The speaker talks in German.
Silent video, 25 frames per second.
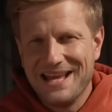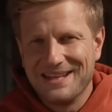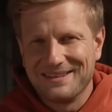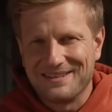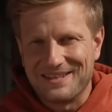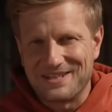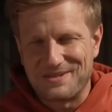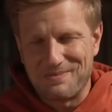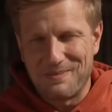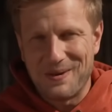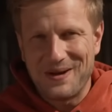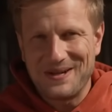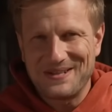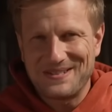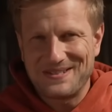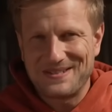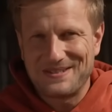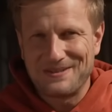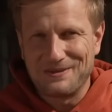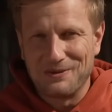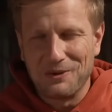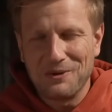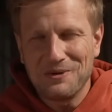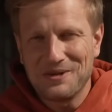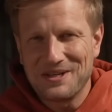Das war
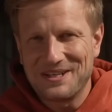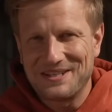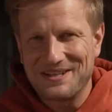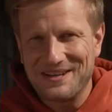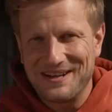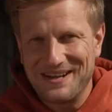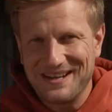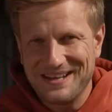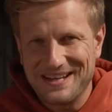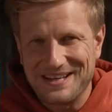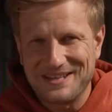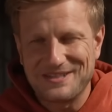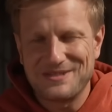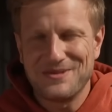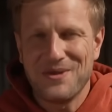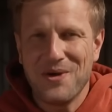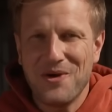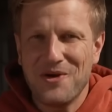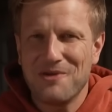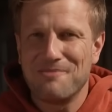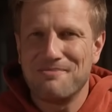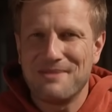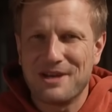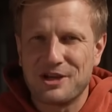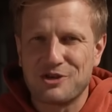jetzt noch nicht alles.
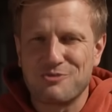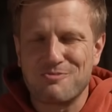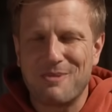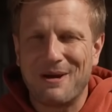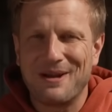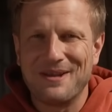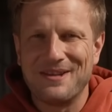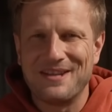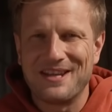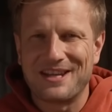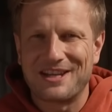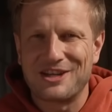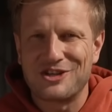Noch mehr spannende